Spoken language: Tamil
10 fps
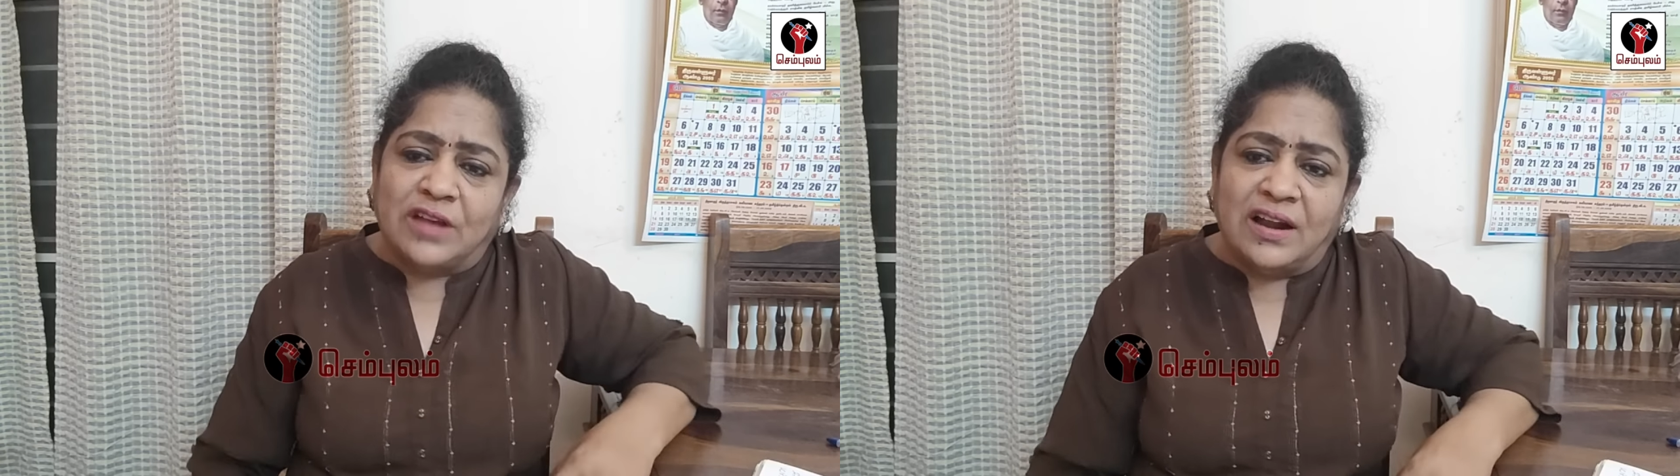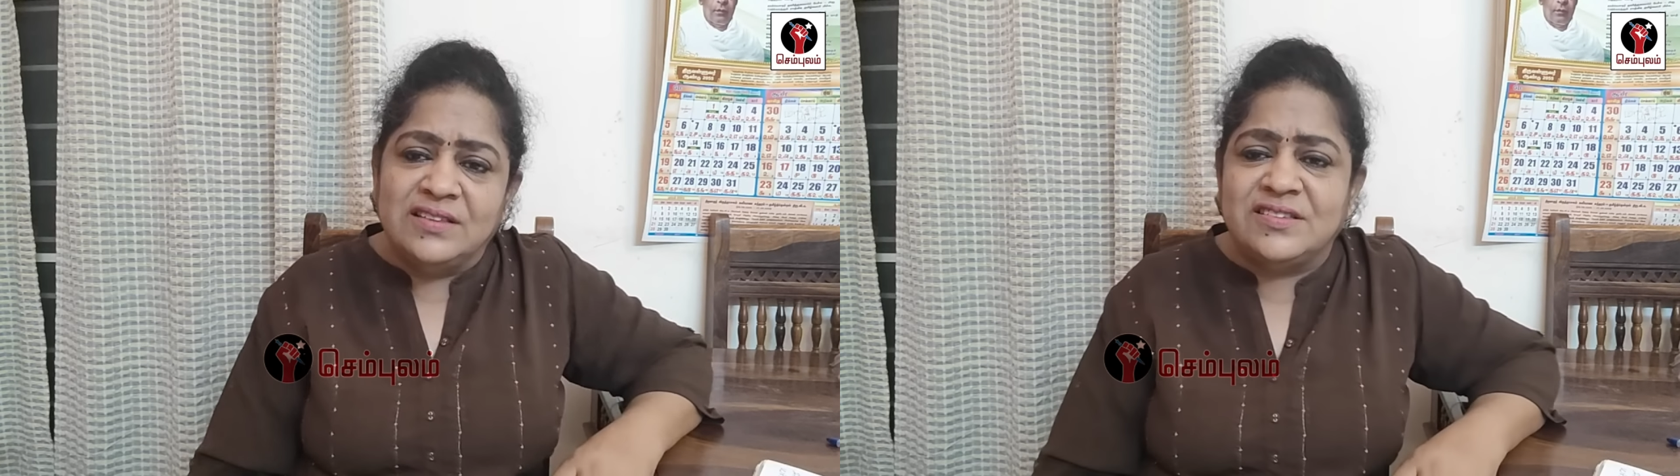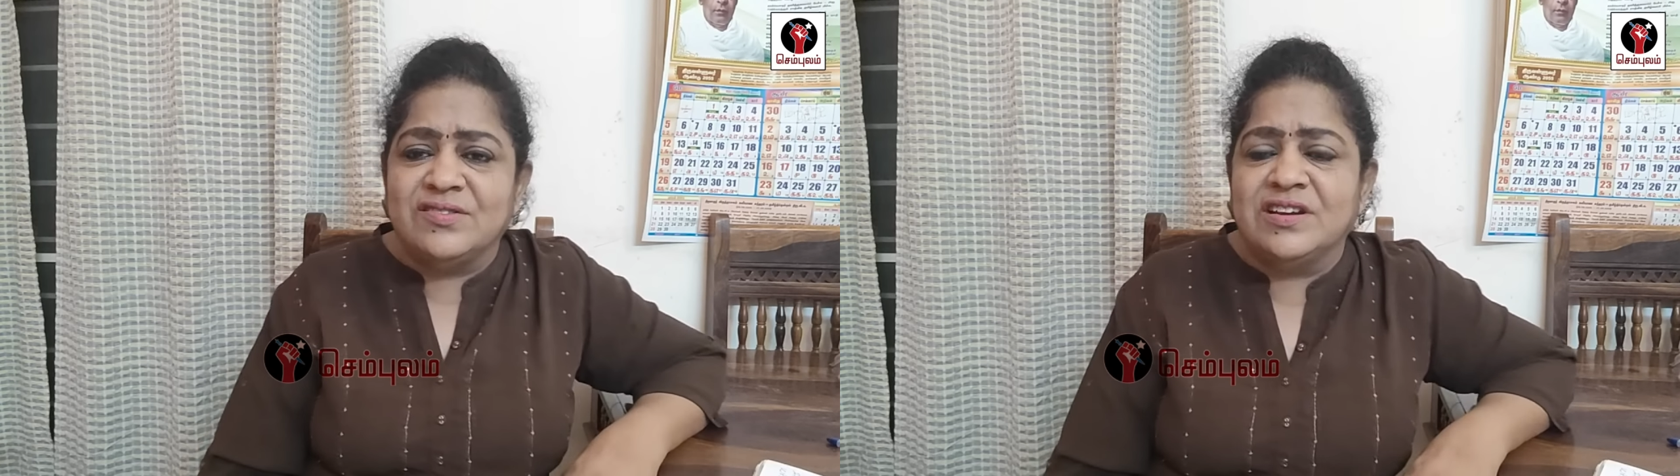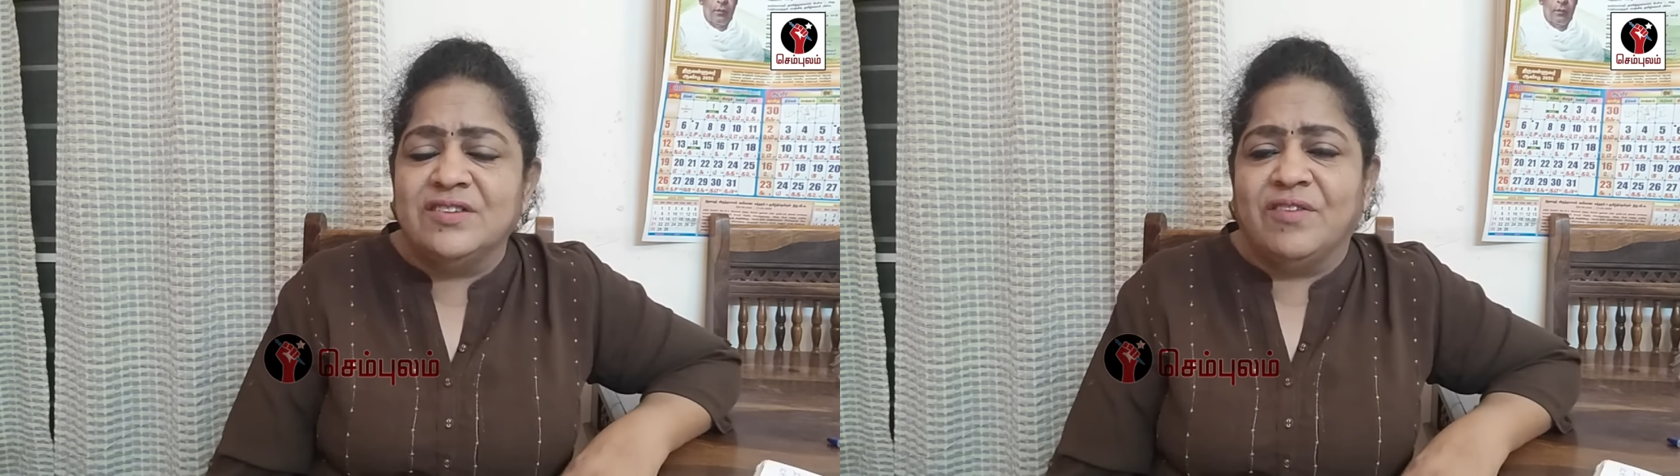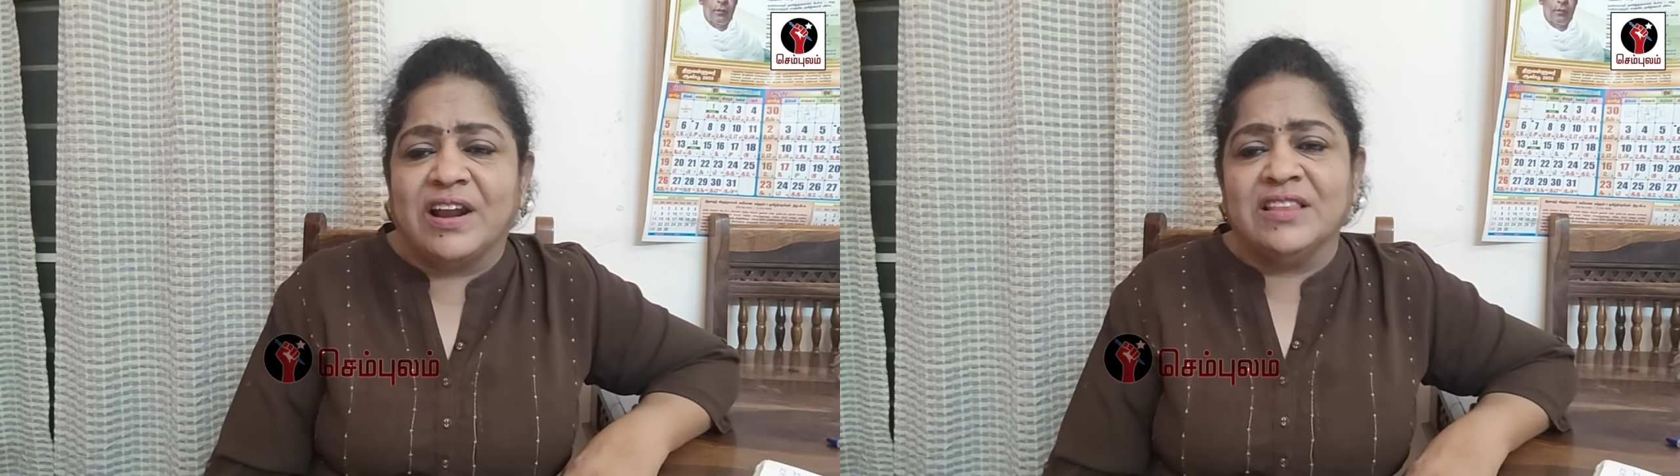தனிச்சு
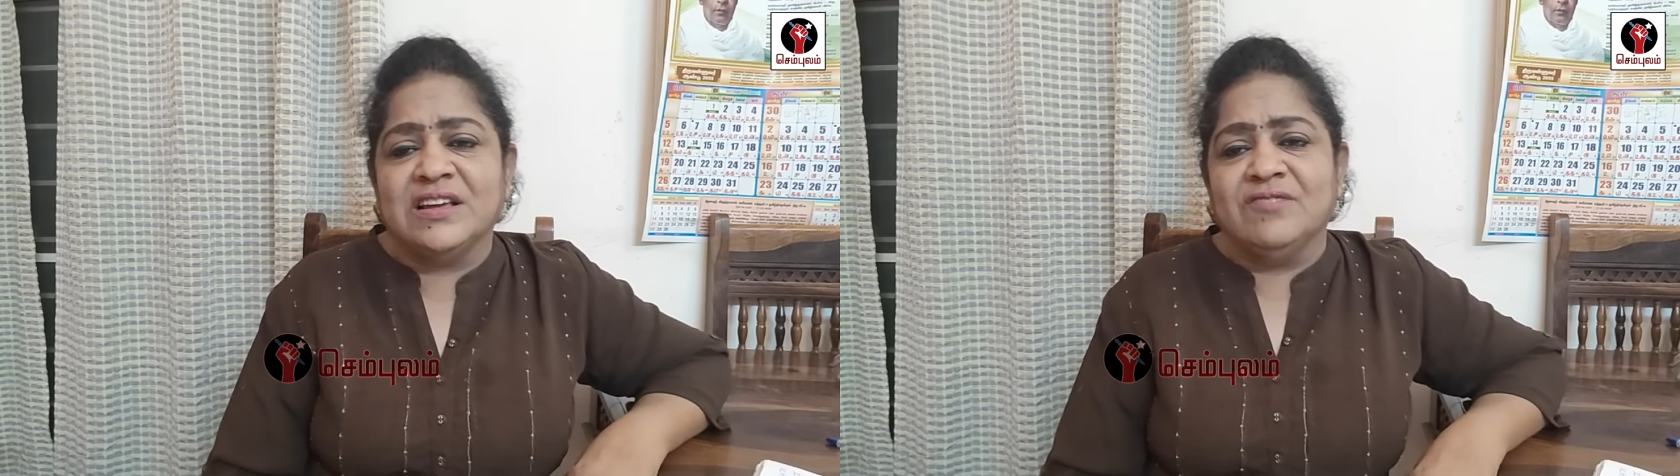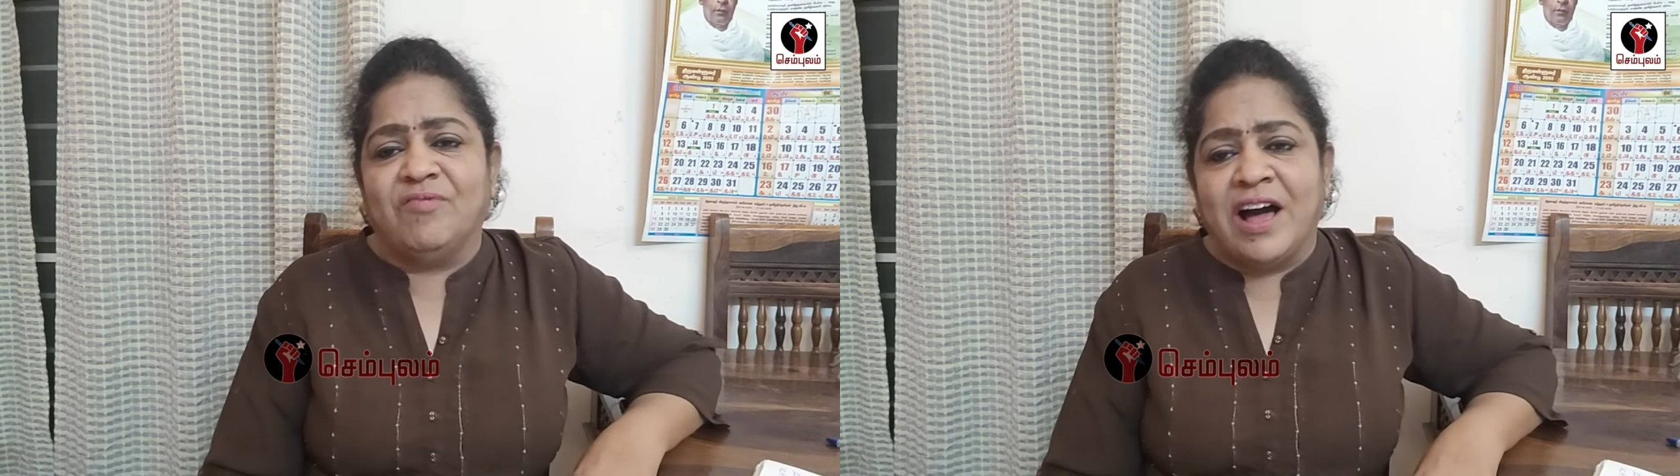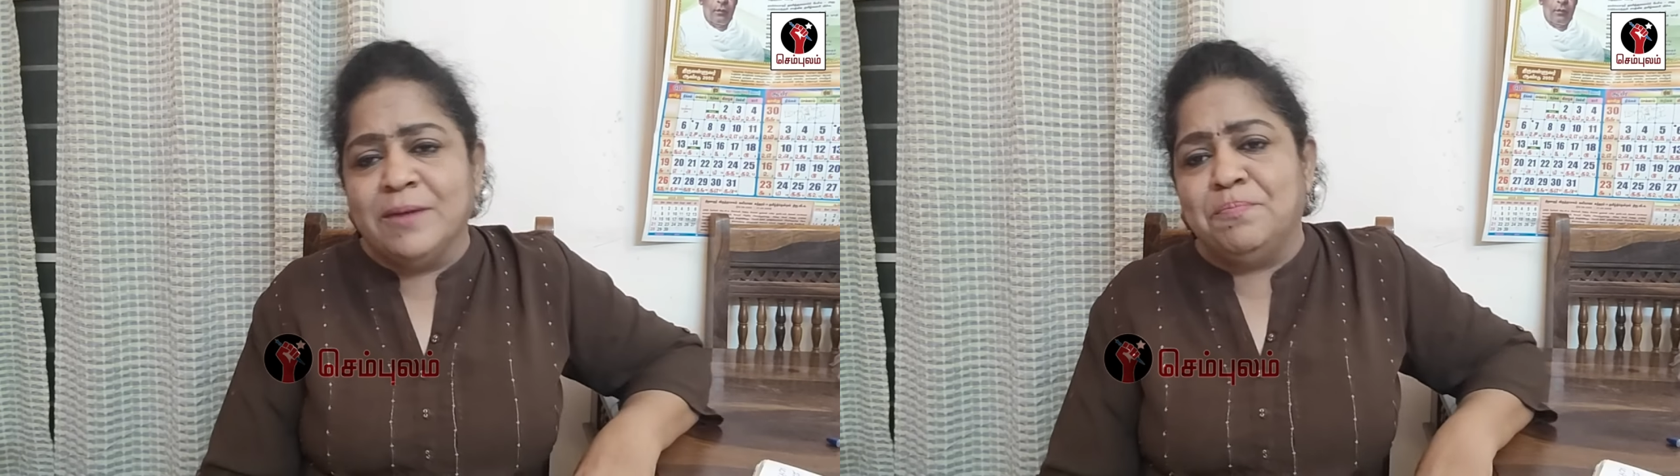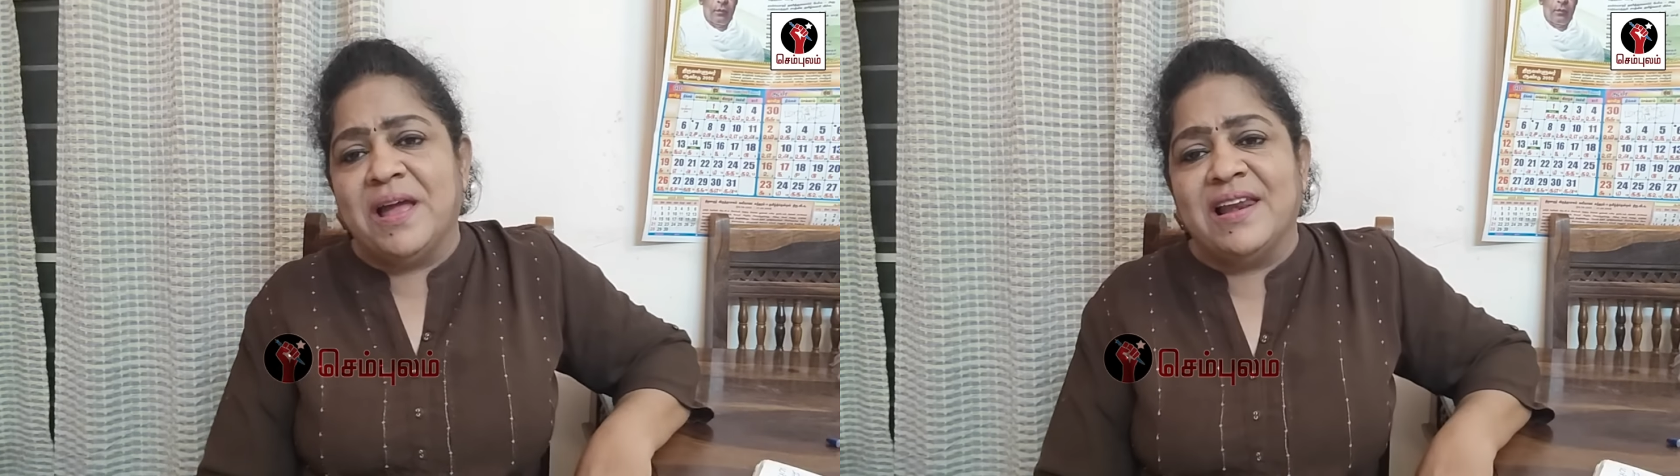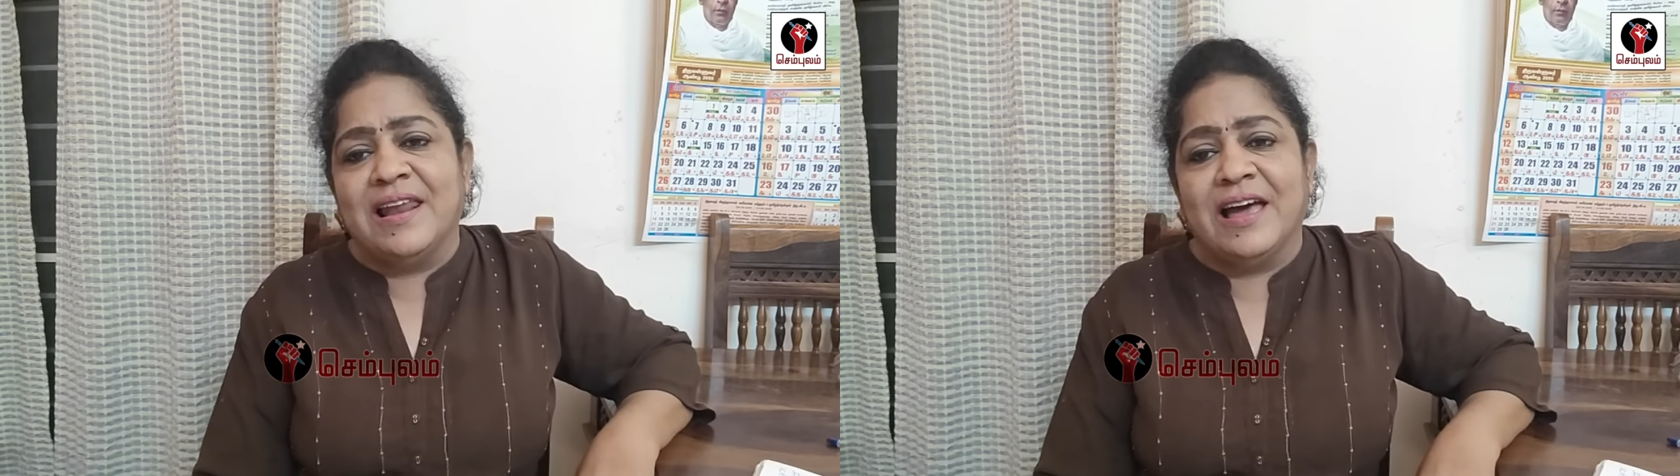நின்று வர்றதுக்கு வாய்ப்பே
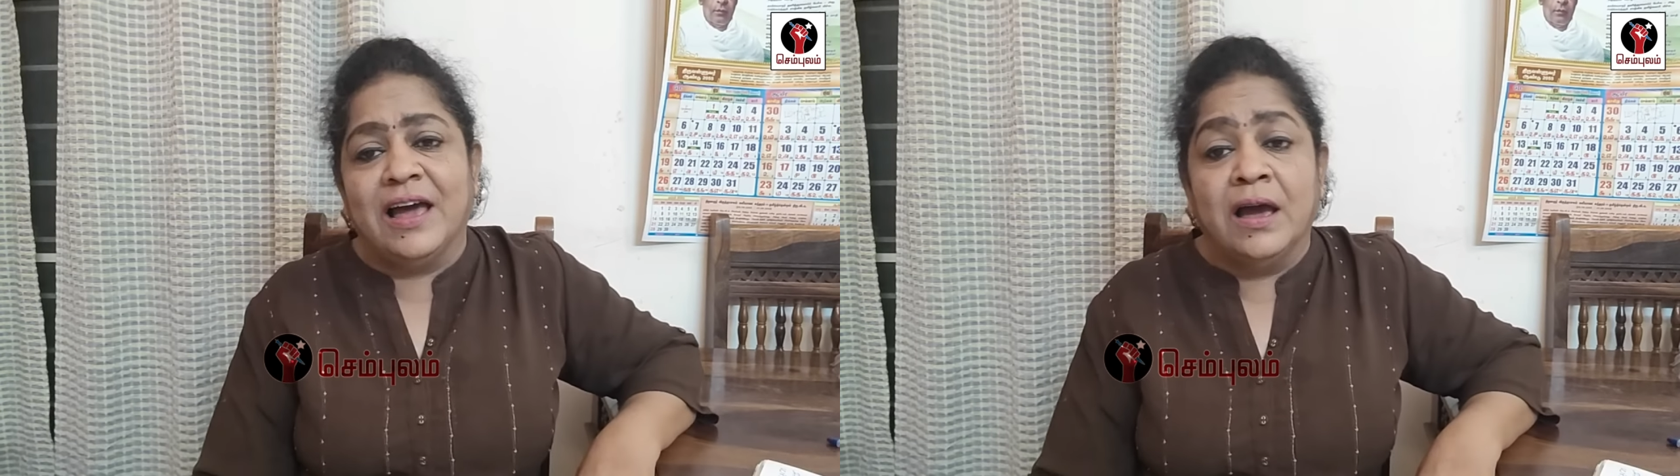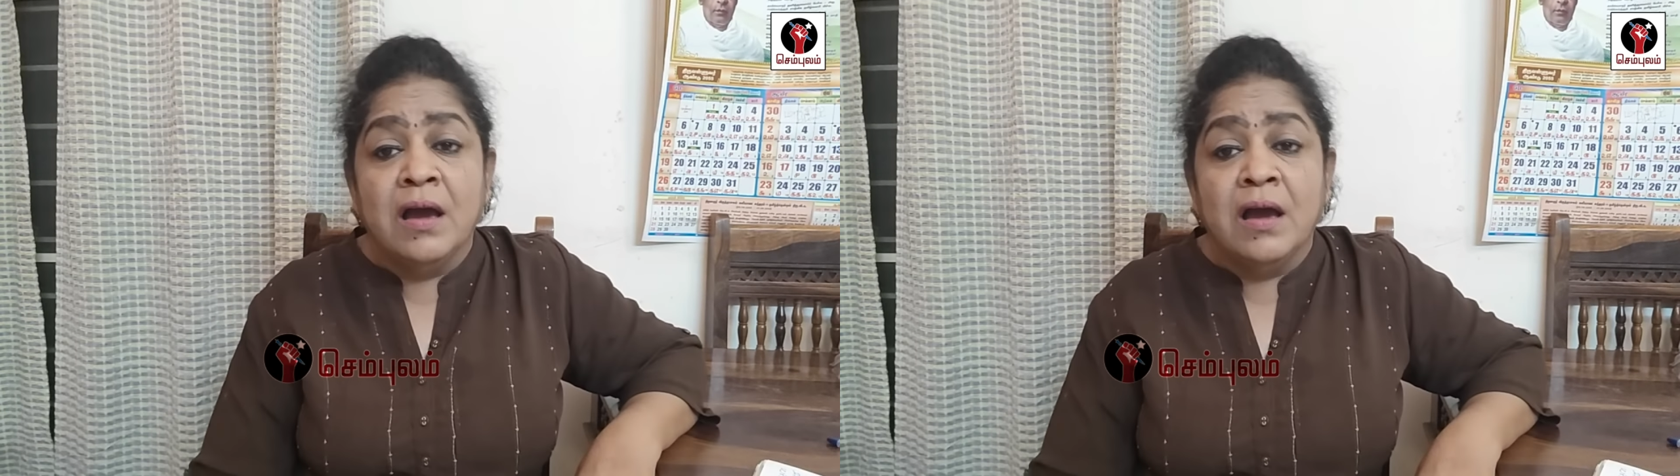இல்லை